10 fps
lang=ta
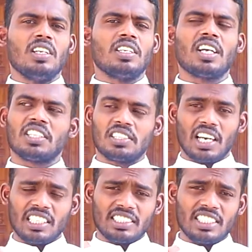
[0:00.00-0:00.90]
இங்கு அந்த
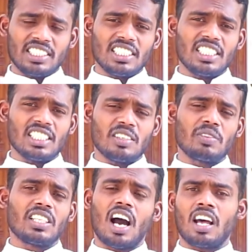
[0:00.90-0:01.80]
திராட்சை செடி
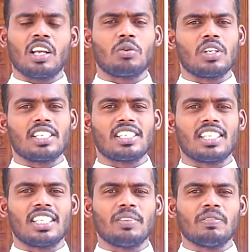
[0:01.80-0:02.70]
என்பது யாரை
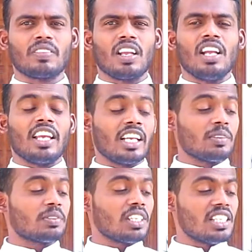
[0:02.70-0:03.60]
குறிக்கின்றது
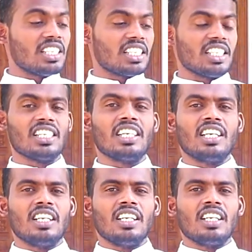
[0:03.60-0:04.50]
எகிப்து நின்று
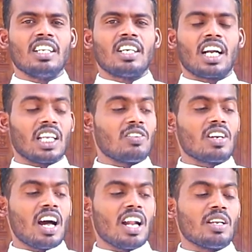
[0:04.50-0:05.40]

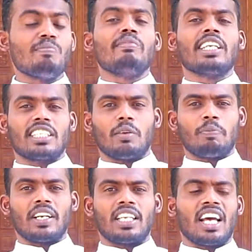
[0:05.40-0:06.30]
கடவுளால்
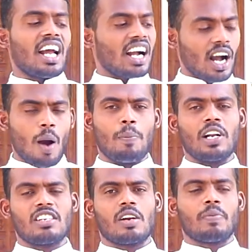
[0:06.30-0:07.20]
மீட்கப்பட்ட
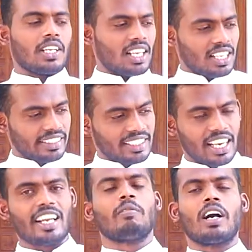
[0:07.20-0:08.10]
காப்பாற்றப்பட்ட
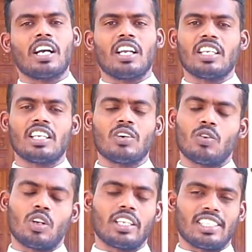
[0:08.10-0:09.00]
இஸ்ரேல் மக்களை
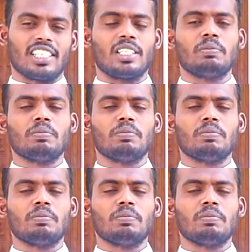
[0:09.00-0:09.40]
குறிக்கின்றது